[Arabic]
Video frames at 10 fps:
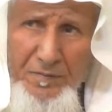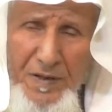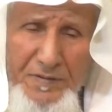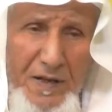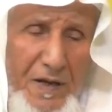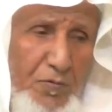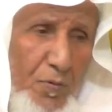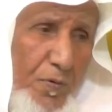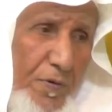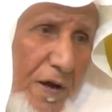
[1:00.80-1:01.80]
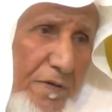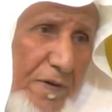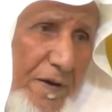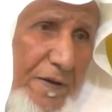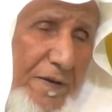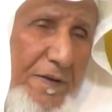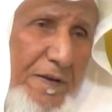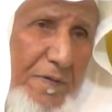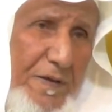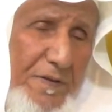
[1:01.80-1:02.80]
ما شاء الله وابو نايف
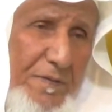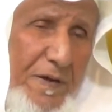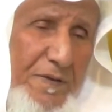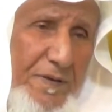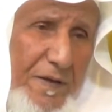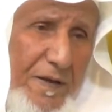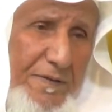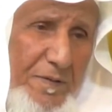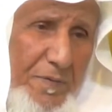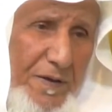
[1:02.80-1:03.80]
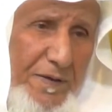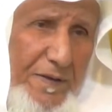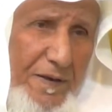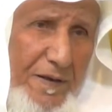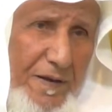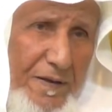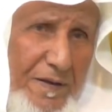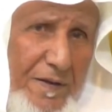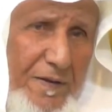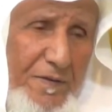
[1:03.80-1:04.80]
اخينا ما شاء, ما شاء الله تبارك الله
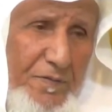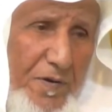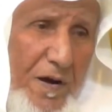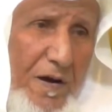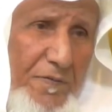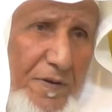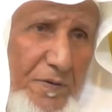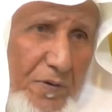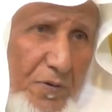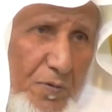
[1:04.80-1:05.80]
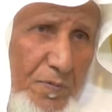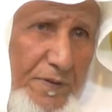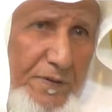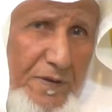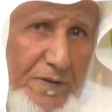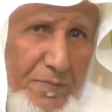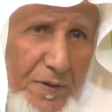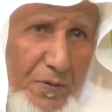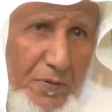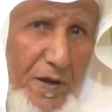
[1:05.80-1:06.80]
وافي وعلومه طيبه
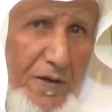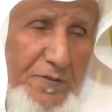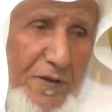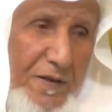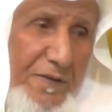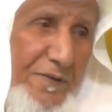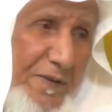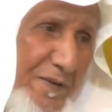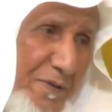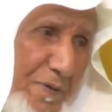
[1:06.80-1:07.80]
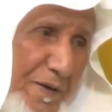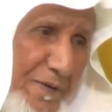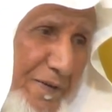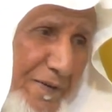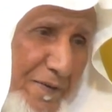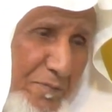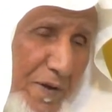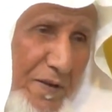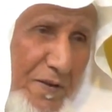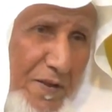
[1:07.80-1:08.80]
ولها اسرار طيبه ما
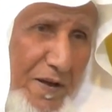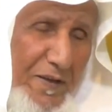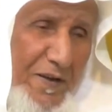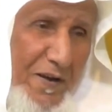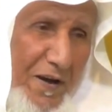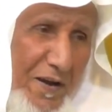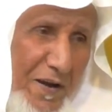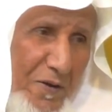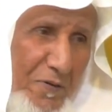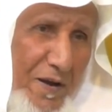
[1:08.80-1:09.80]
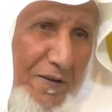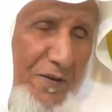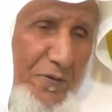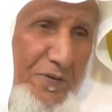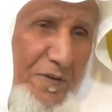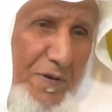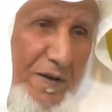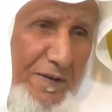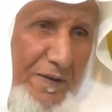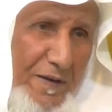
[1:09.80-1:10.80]
احنا ذاكرينها على له ولكن اقول
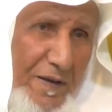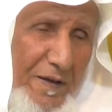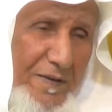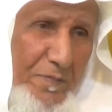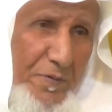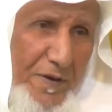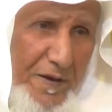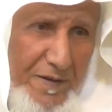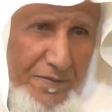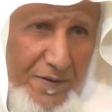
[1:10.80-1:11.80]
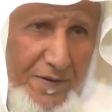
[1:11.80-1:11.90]
تبارك الله يا ابو نايف